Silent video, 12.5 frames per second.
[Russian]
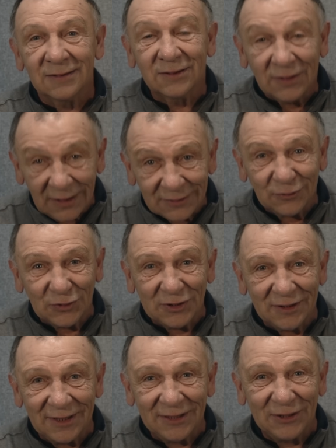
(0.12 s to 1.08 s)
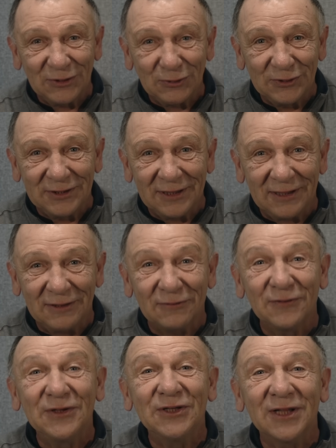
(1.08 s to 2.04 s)
Здравствуйте, дорогие друзья!
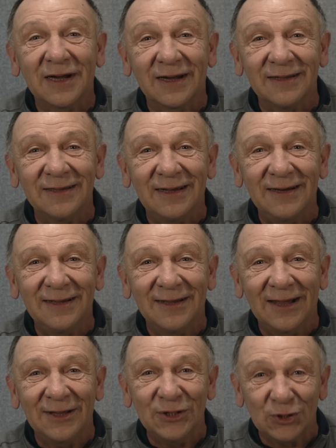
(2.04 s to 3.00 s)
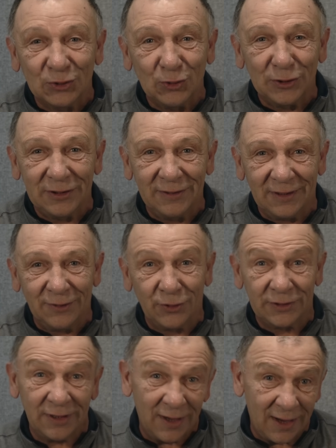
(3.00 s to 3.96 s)
Вы на канале «Анекдоты
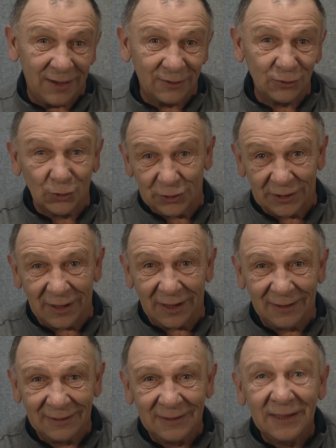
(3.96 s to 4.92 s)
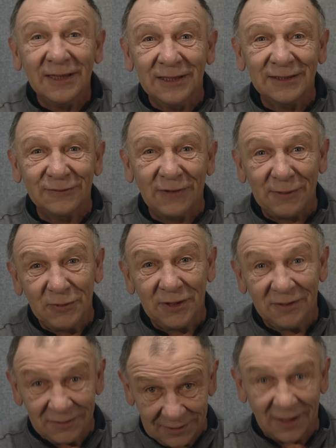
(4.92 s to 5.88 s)
от А до Я». И с
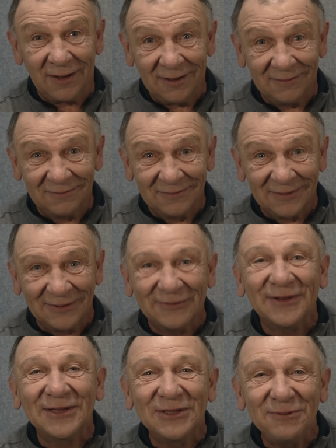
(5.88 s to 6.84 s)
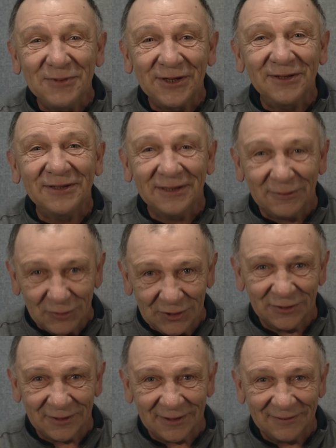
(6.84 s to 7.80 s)
вами я, Владимир
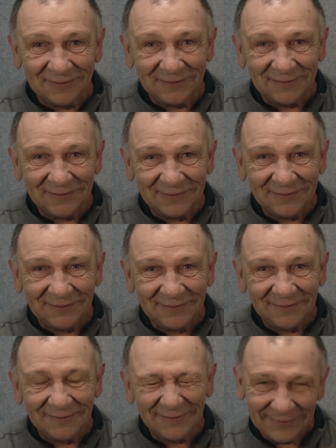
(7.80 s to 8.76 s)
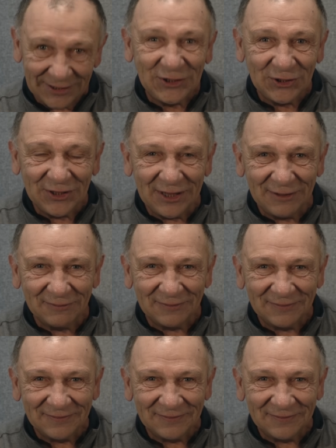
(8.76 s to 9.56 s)
Ямненко. Начинаем.